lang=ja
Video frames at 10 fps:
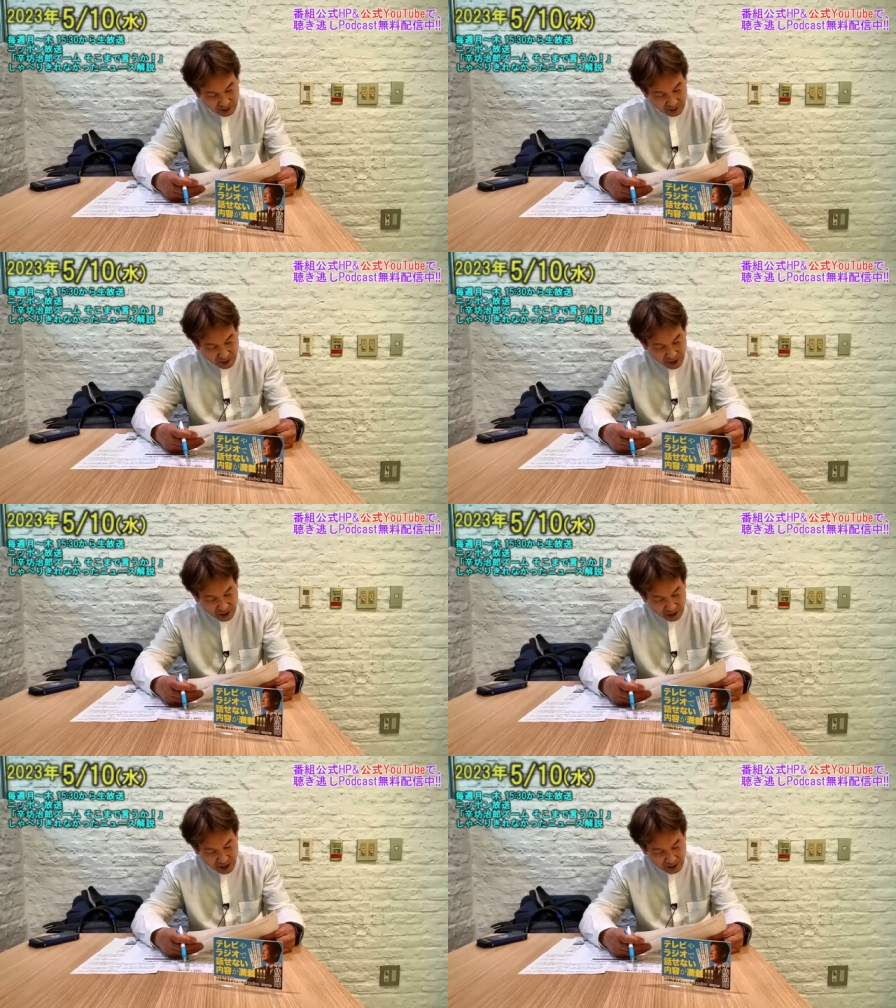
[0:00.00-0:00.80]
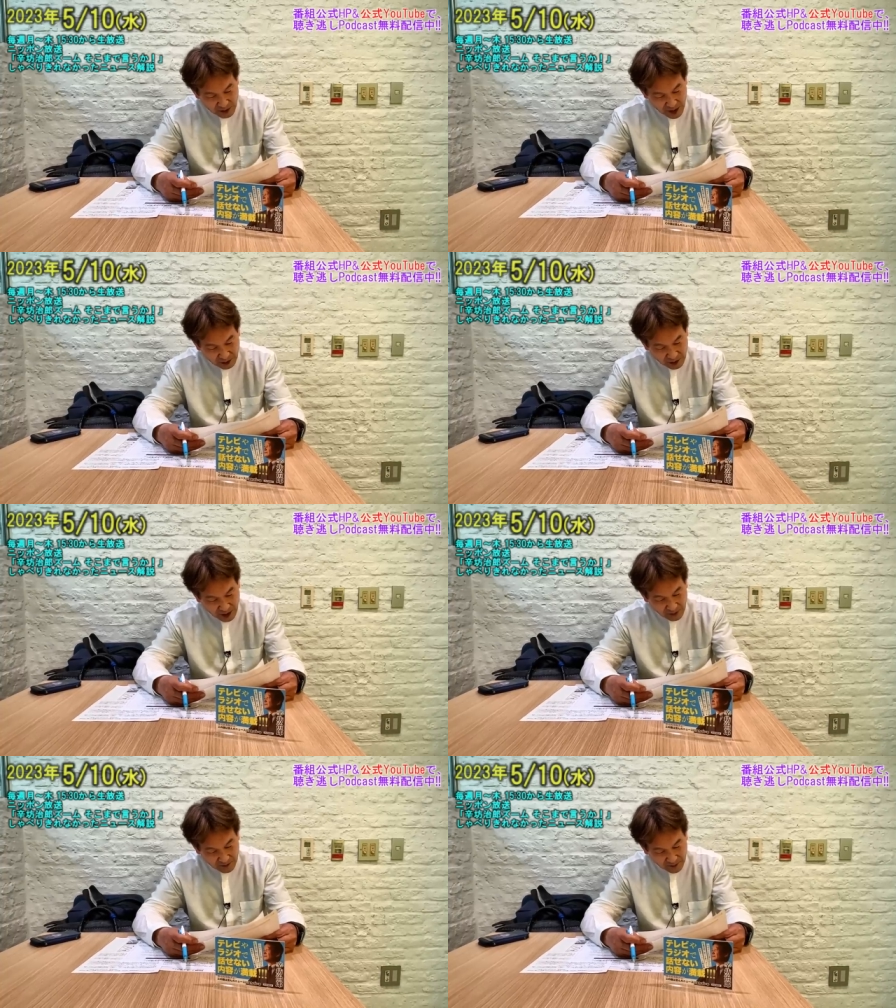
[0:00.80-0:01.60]
にじゅうねんまえの
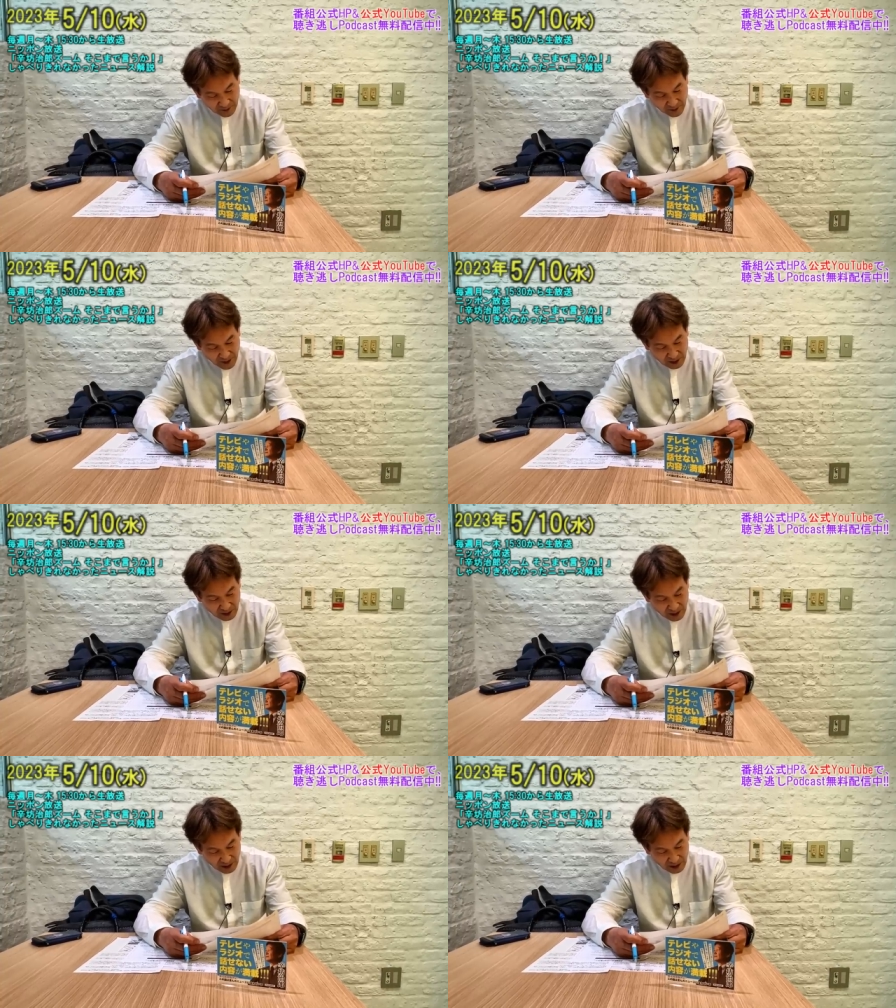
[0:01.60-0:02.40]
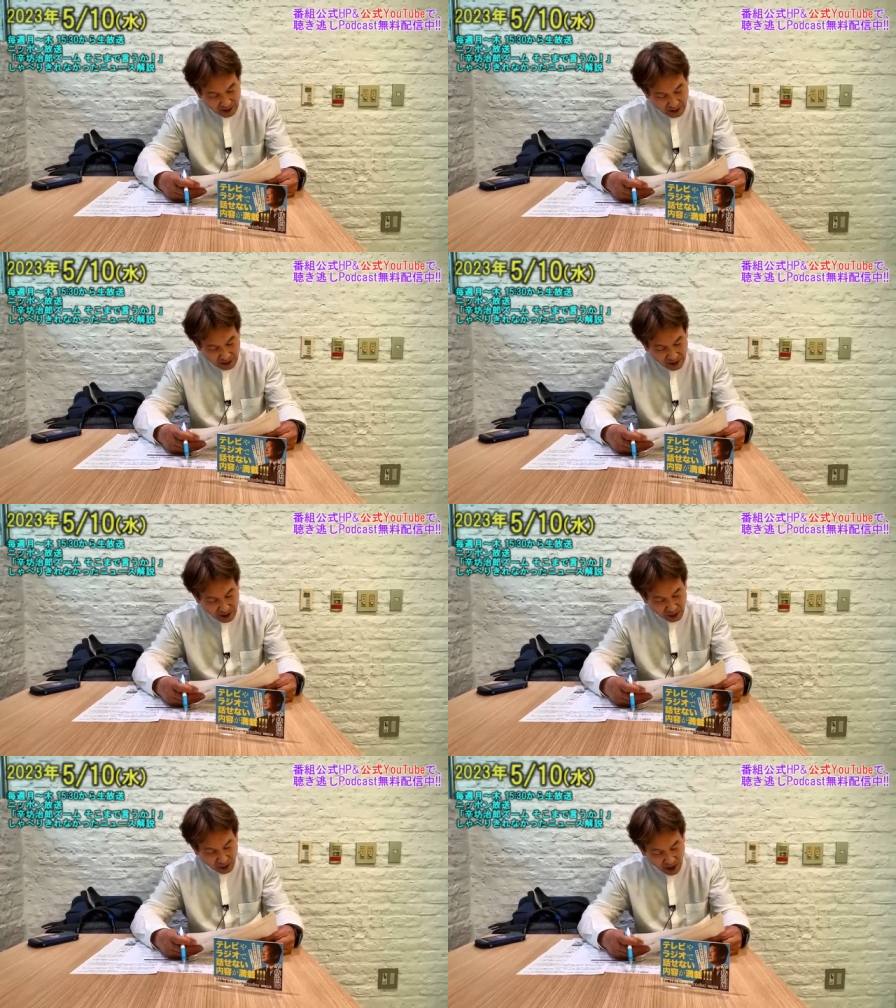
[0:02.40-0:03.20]
ね、えー、
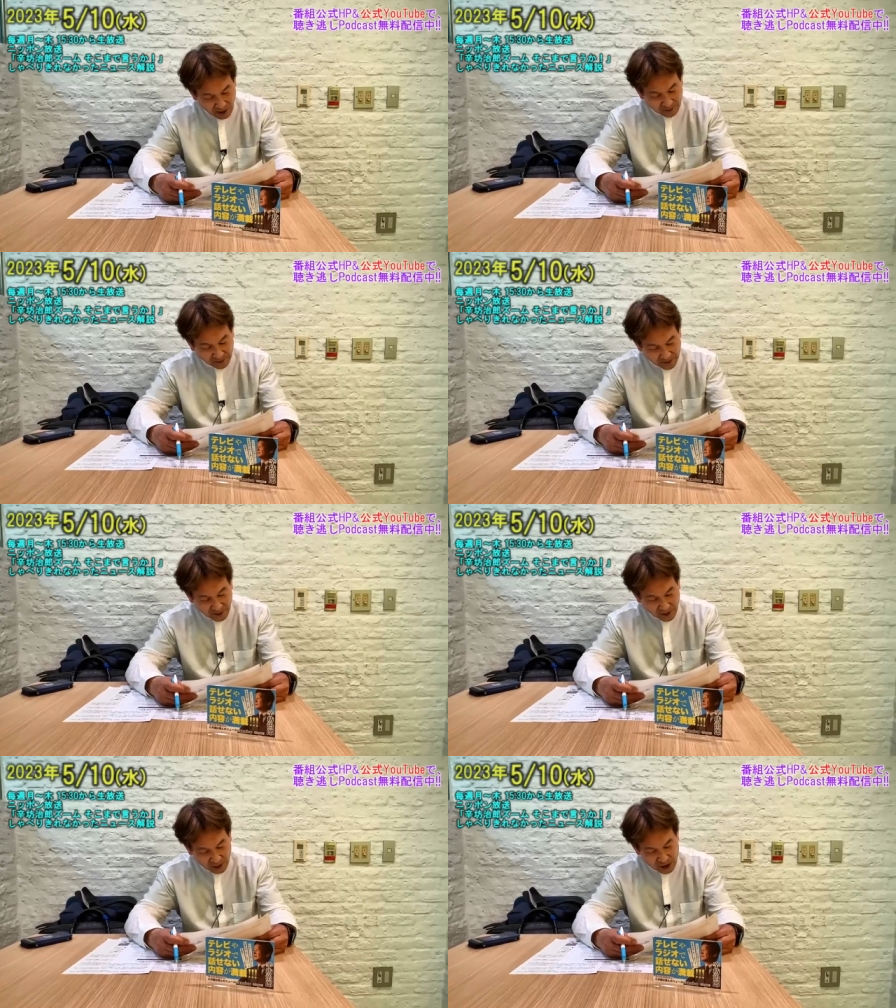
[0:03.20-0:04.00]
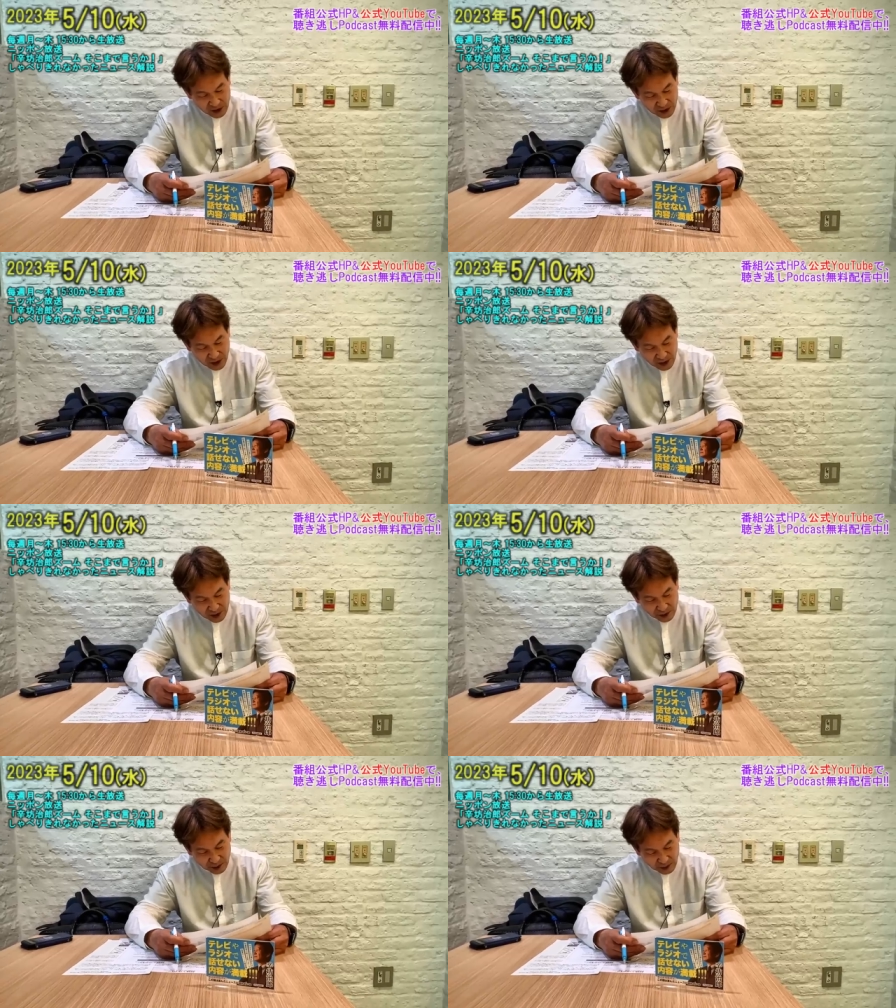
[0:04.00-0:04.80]
刑法犯の認知
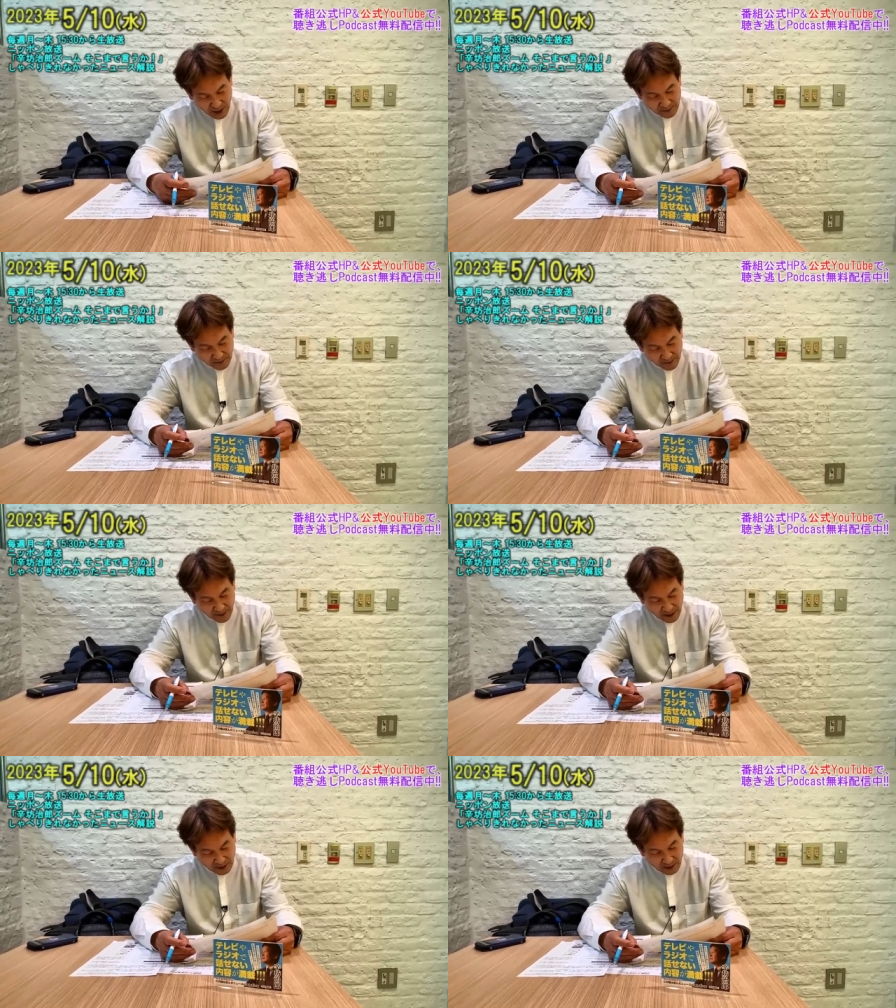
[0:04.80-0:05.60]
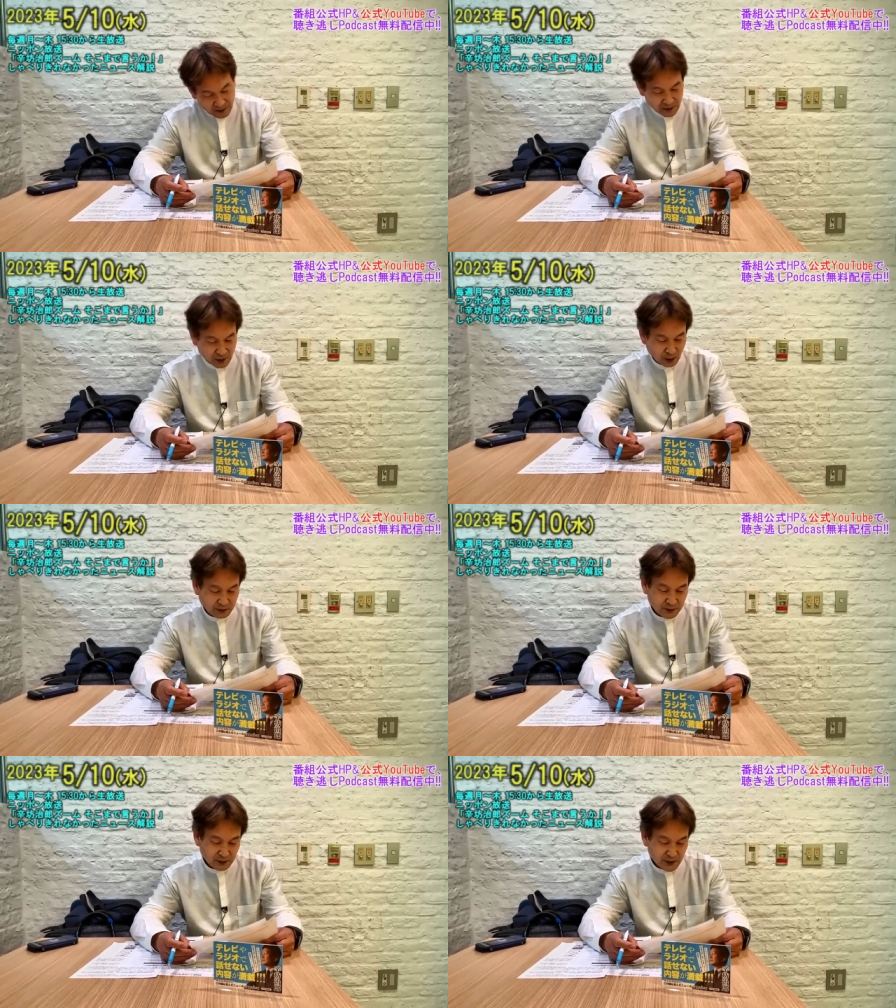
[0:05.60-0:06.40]
件数はよ
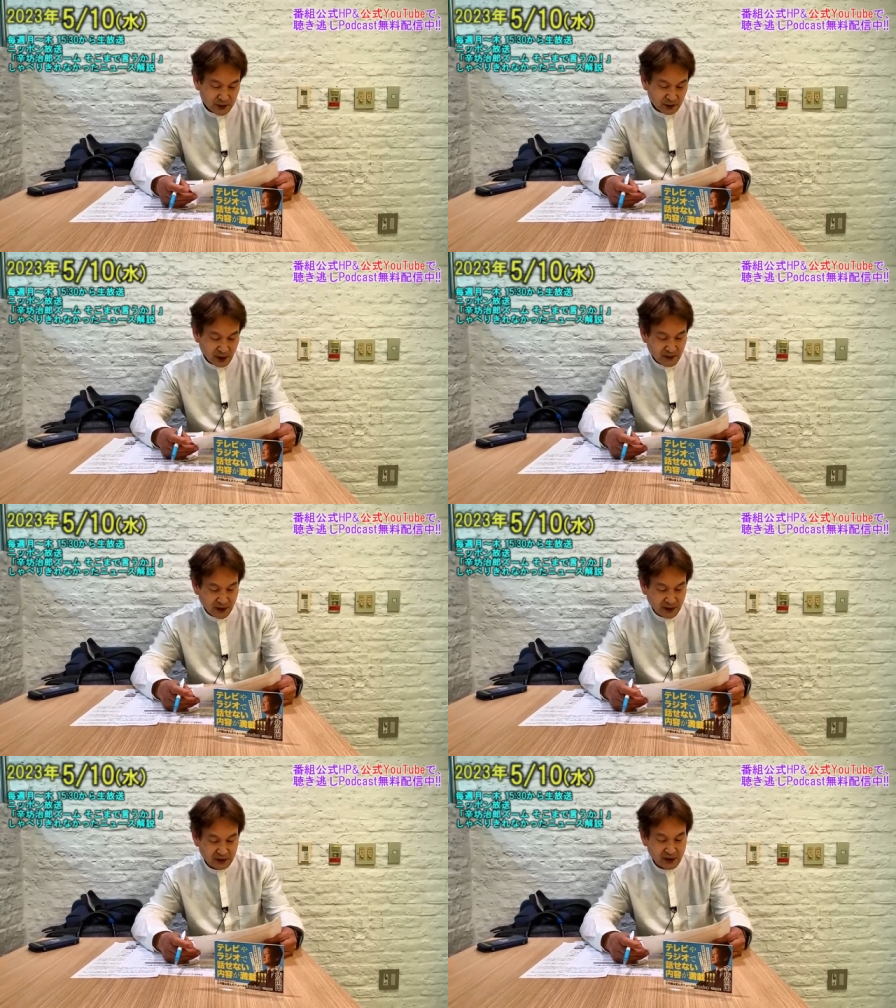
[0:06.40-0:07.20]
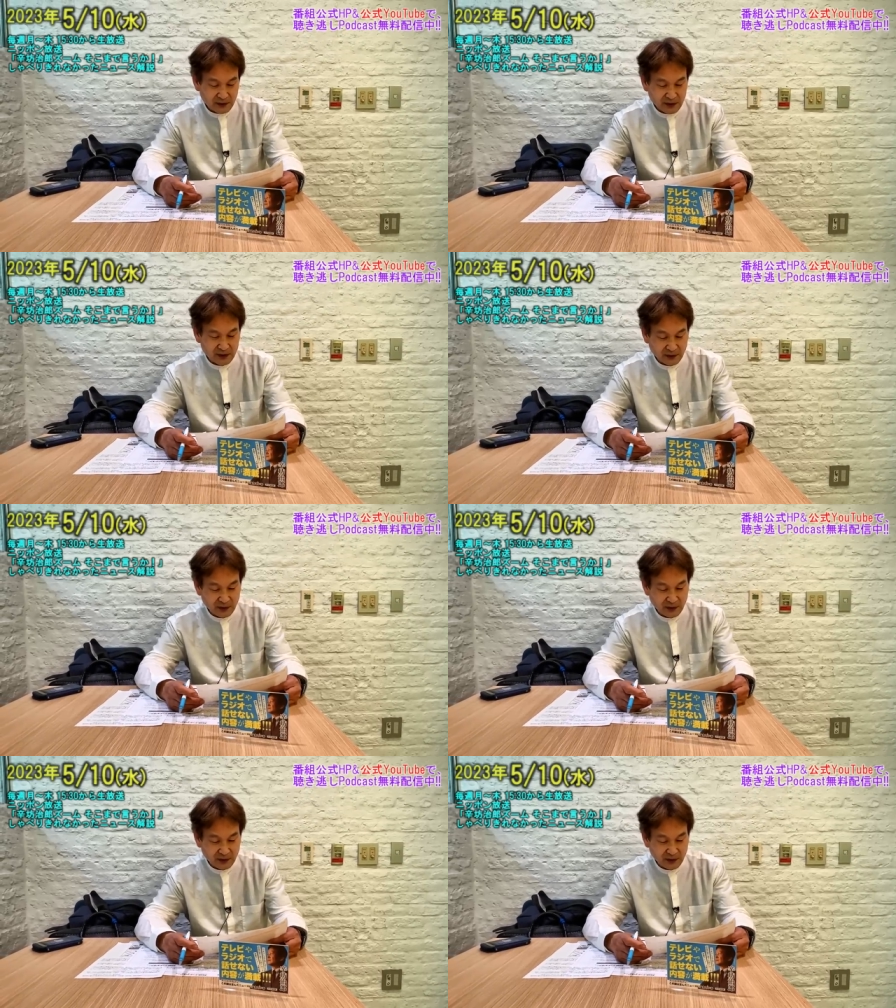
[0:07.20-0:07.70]
んぶんのいちぐらいまで減ってるんですよ。